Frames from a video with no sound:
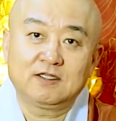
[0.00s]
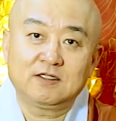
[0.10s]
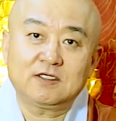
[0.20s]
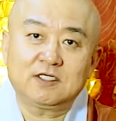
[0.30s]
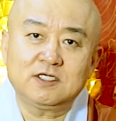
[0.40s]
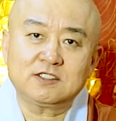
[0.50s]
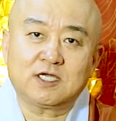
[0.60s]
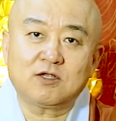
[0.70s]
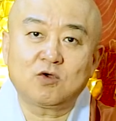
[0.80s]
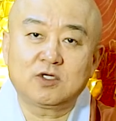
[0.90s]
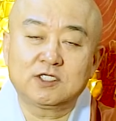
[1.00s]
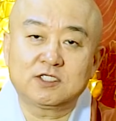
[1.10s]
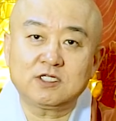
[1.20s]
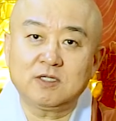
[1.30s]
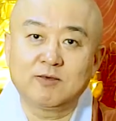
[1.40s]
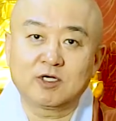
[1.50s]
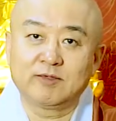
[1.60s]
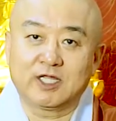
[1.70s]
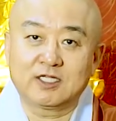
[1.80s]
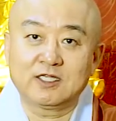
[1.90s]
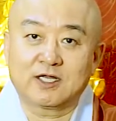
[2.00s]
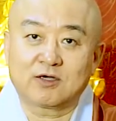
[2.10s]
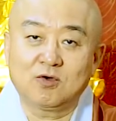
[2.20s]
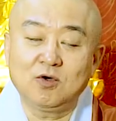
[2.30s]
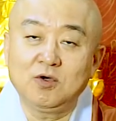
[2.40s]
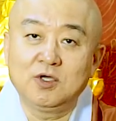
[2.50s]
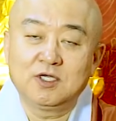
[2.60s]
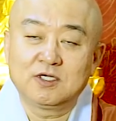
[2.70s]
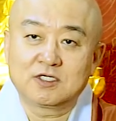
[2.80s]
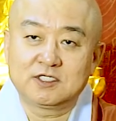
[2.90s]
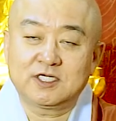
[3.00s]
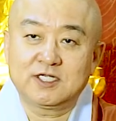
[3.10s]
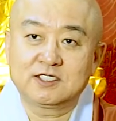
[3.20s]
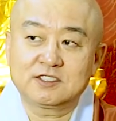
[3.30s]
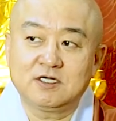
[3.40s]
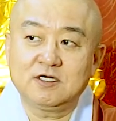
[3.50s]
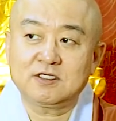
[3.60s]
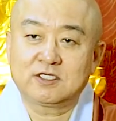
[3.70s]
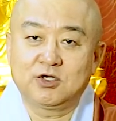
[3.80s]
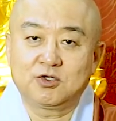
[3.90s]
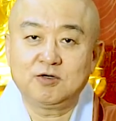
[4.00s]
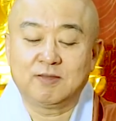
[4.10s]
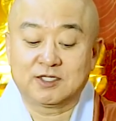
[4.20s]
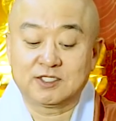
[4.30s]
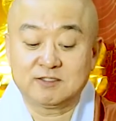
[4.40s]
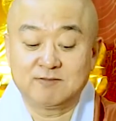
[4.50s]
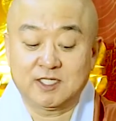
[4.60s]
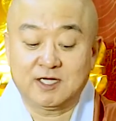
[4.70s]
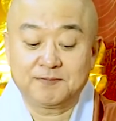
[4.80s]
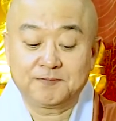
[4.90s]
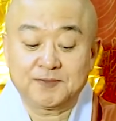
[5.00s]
특히 사람 고기는 절대 먹으면 안 된다라고 그 자리에서 계율을 만드십니다.